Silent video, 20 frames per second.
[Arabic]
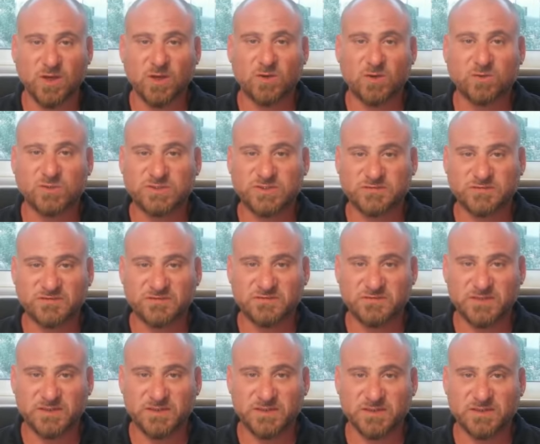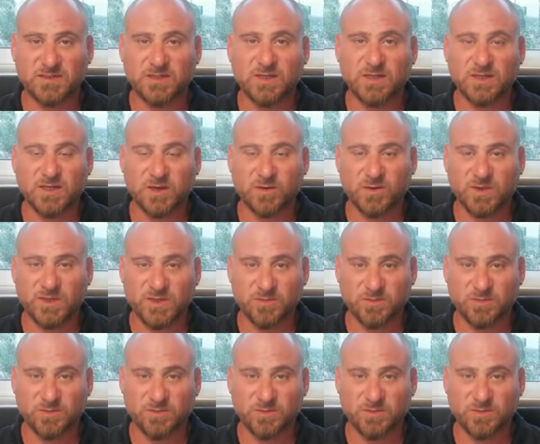والشفافية لو هي